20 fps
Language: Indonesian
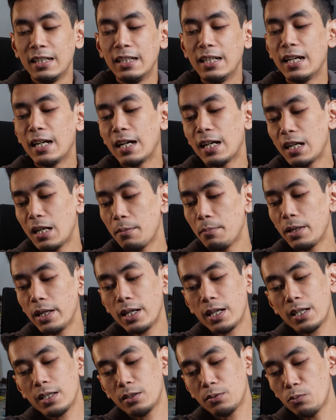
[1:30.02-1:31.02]
Nah karena
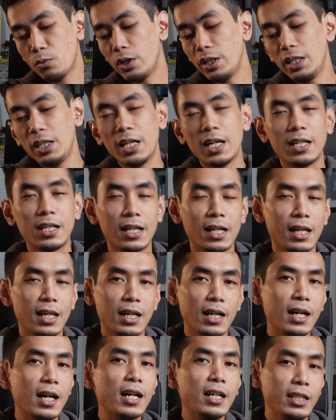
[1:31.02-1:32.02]
mereka semua ini
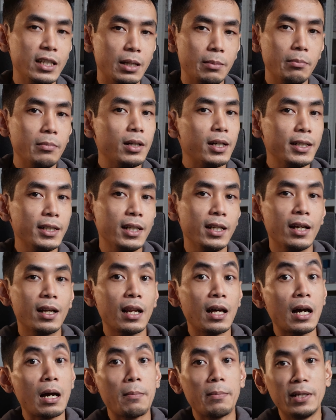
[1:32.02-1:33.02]
adalah IM makanya di
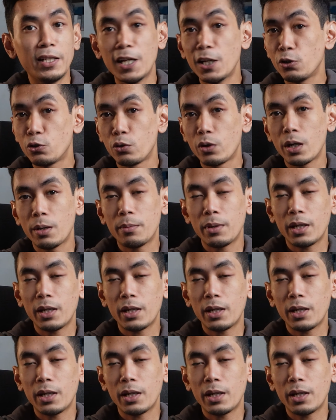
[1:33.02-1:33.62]
kelengkapannya juga